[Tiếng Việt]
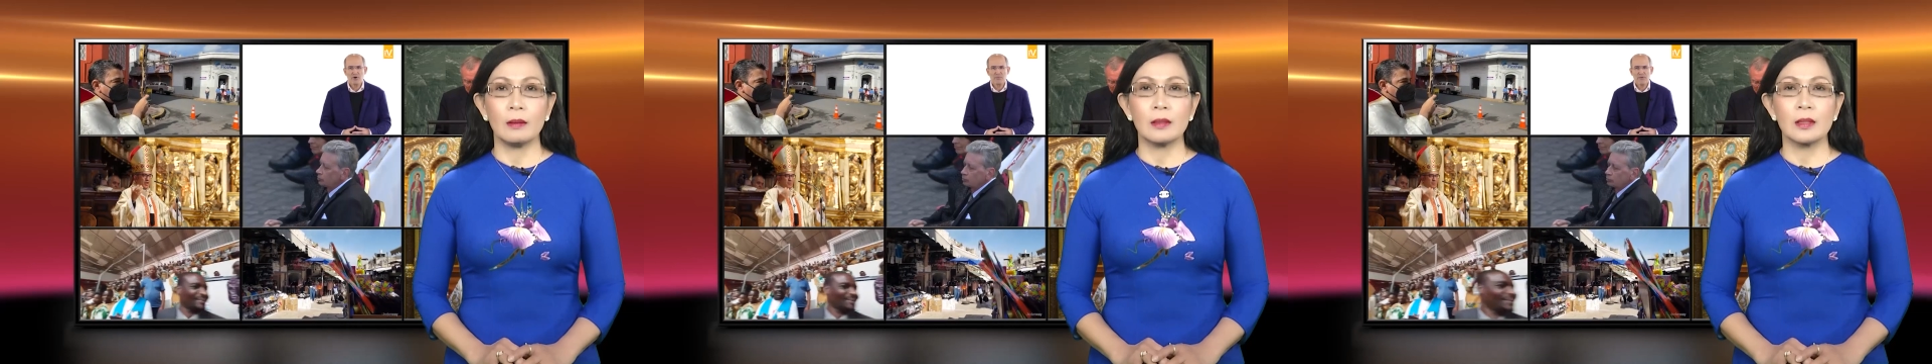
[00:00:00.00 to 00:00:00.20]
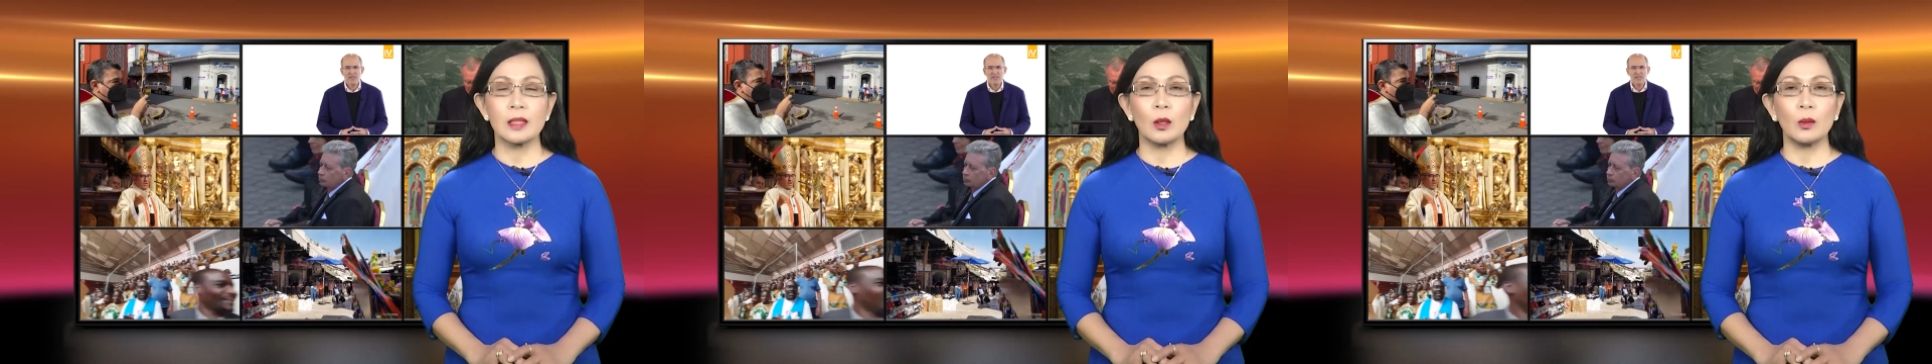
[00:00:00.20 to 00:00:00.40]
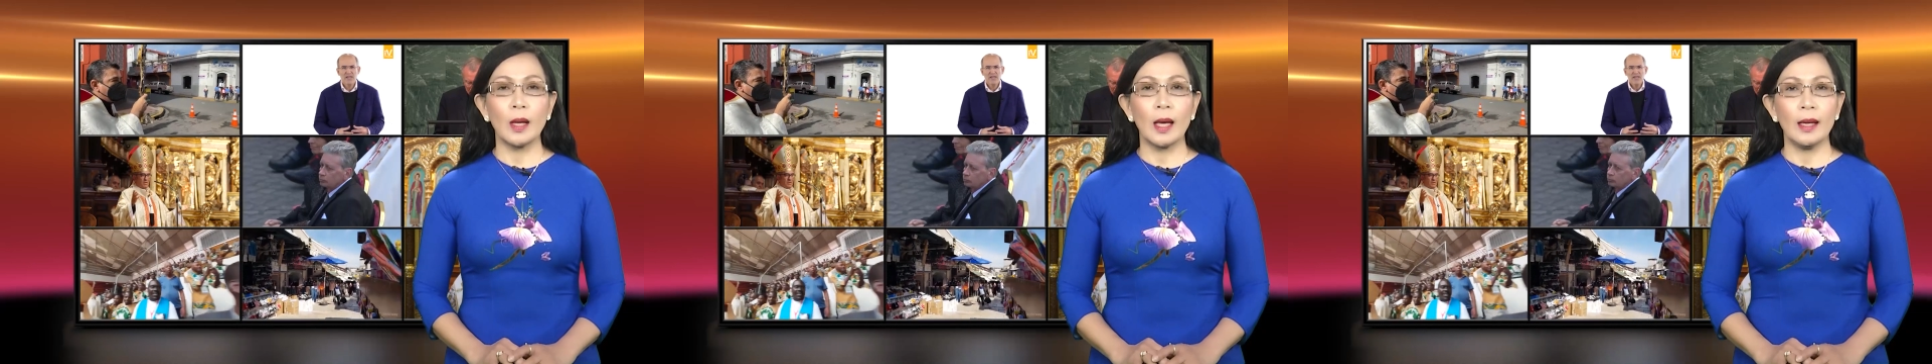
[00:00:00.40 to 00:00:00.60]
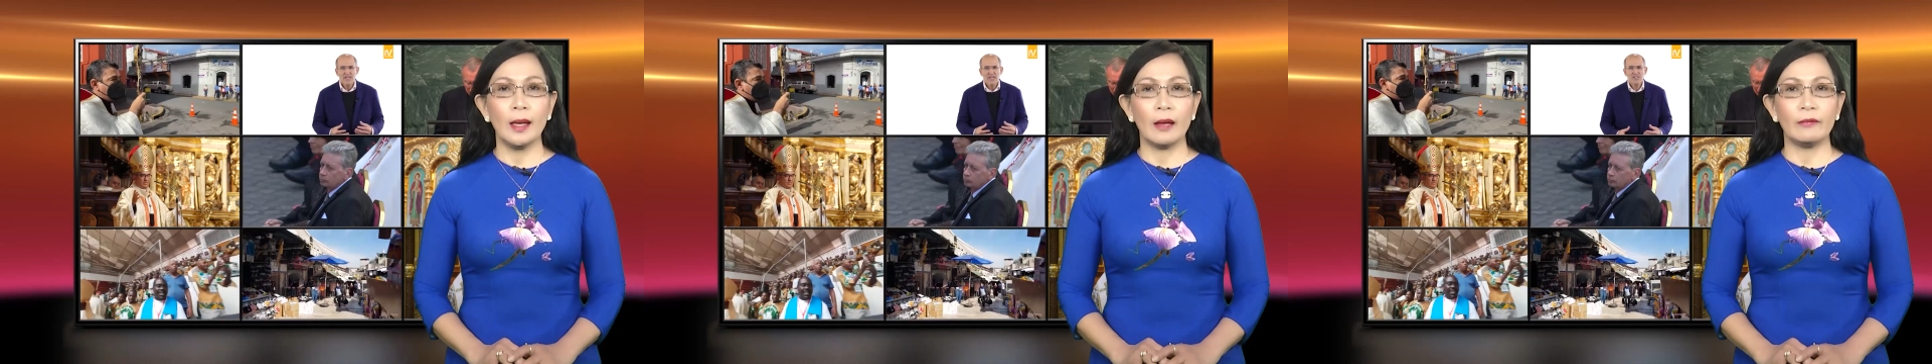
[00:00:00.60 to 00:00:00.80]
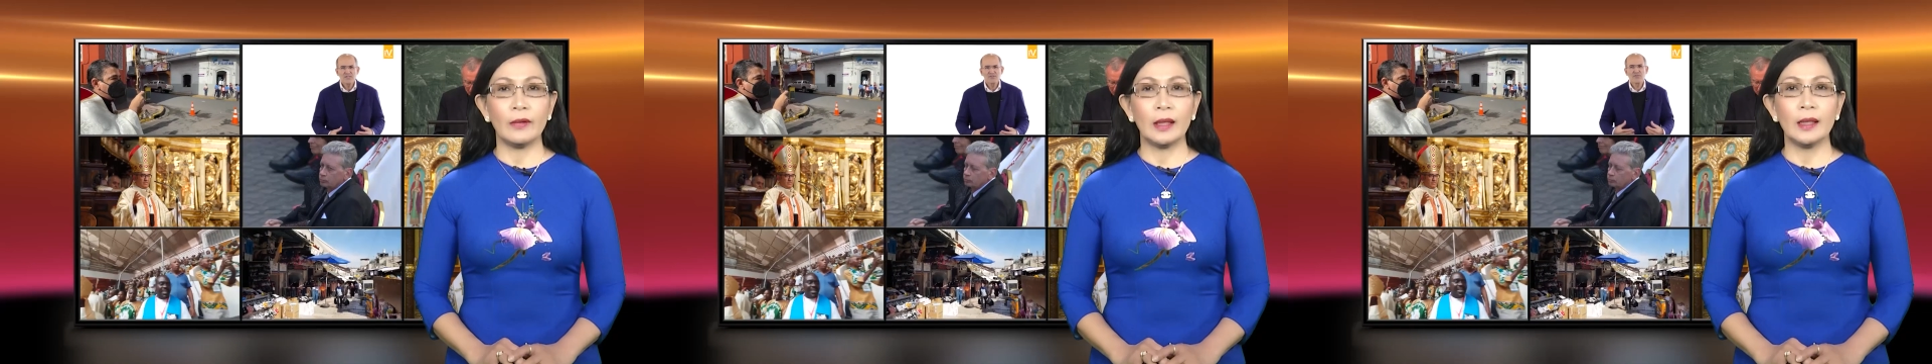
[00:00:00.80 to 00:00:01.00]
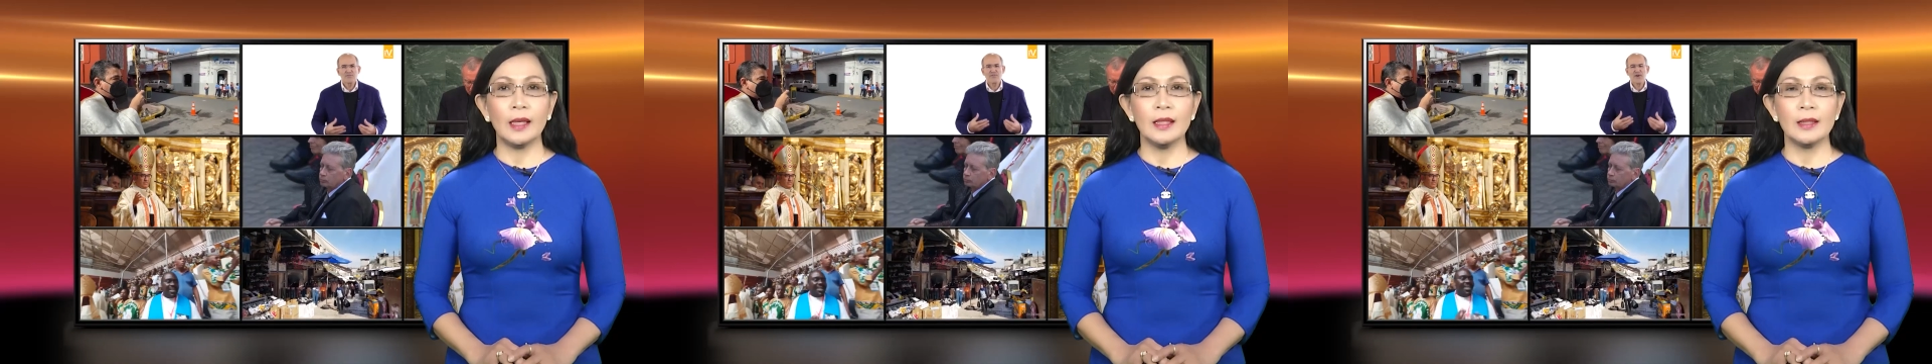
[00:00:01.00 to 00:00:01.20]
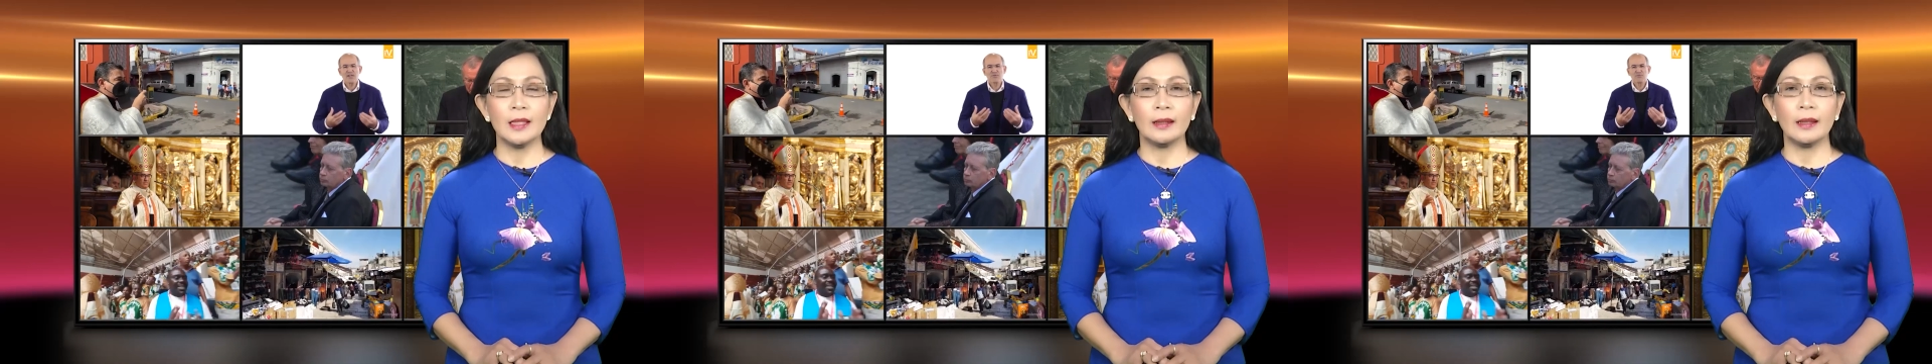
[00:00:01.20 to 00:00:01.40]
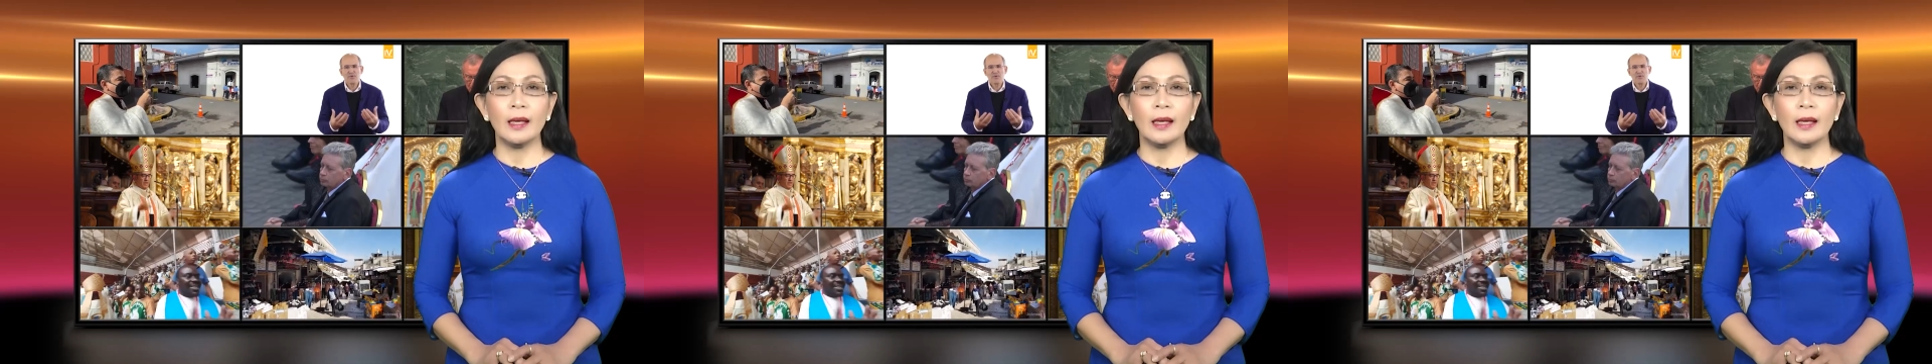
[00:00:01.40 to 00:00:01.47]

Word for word: Sau đây là phần tin chi